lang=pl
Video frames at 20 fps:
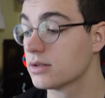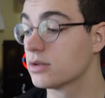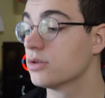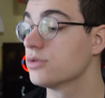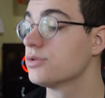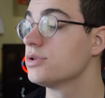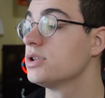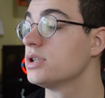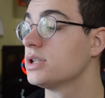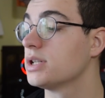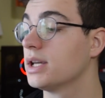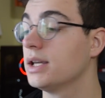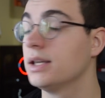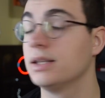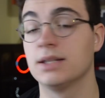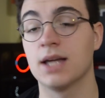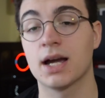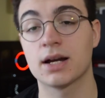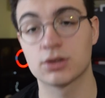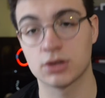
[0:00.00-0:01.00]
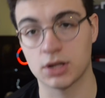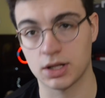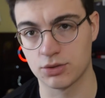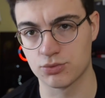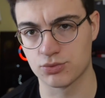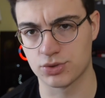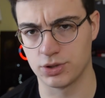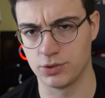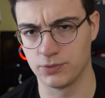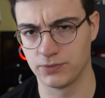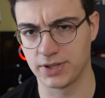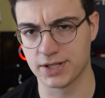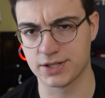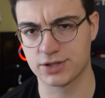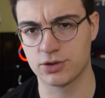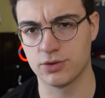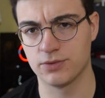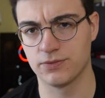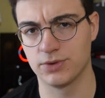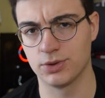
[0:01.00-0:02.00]
rodzi się, jak taką żarówkę
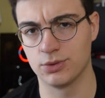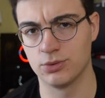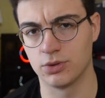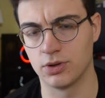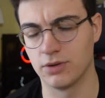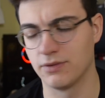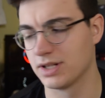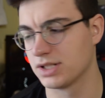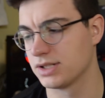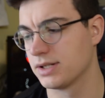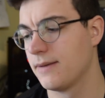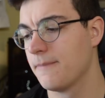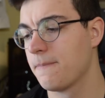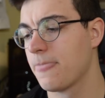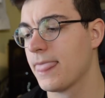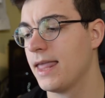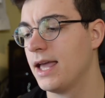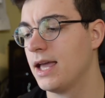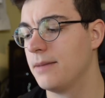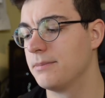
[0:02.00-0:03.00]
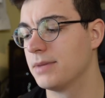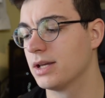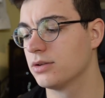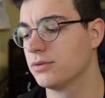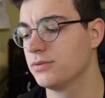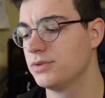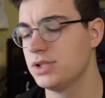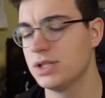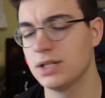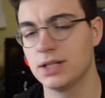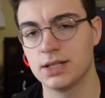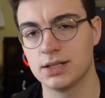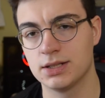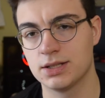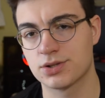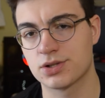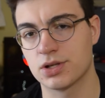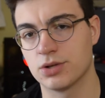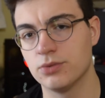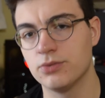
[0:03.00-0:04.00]
skonfigurować. Mianowicie,
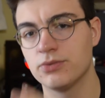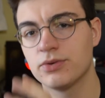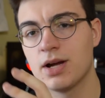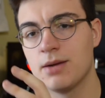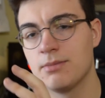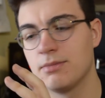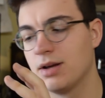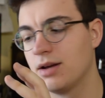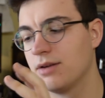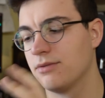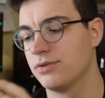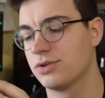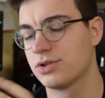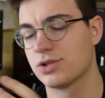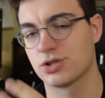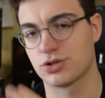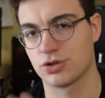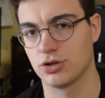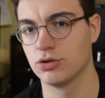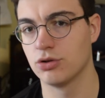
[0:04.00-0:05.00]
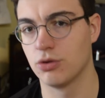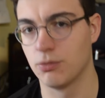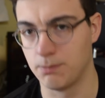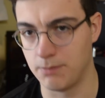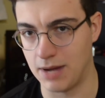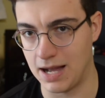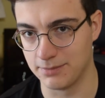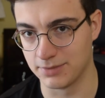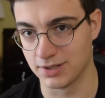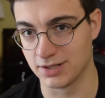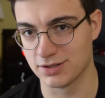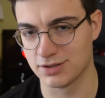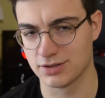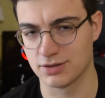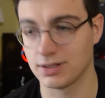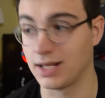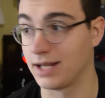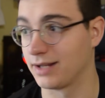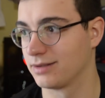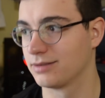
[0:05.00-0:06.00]
kiedy żarówka ma wyczyszczoną pamięć.
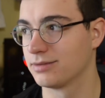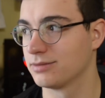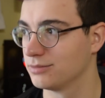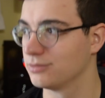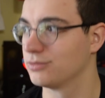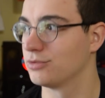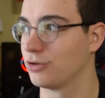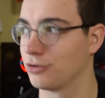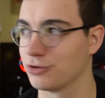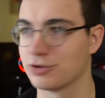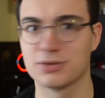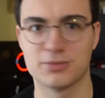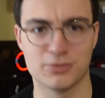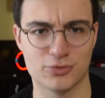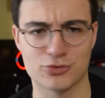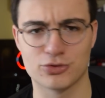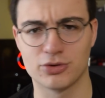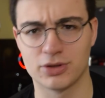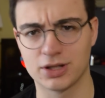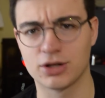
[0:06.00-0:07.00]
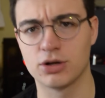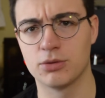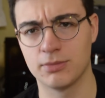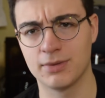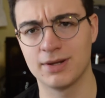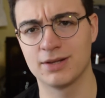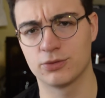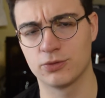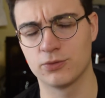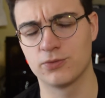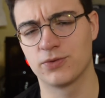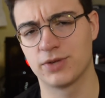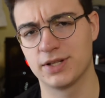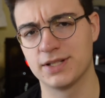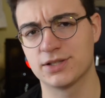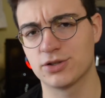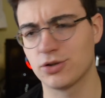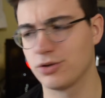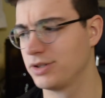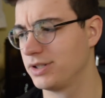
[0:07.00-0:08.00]
Tak, dochodzimy już do tego momentu w
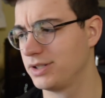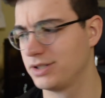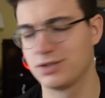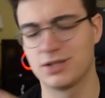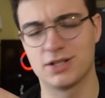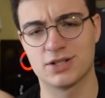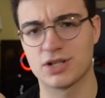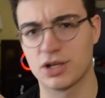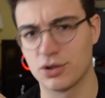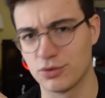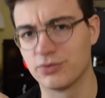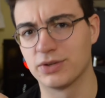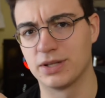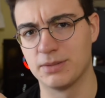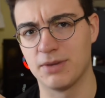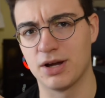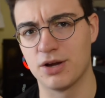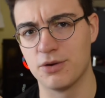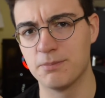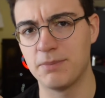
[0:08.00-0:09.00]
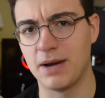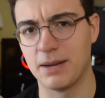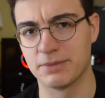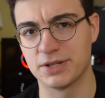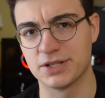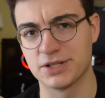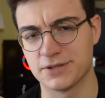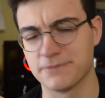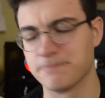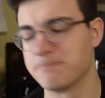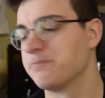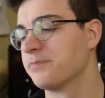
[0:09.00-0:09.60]
historii, gdy żarówki mają pamięć.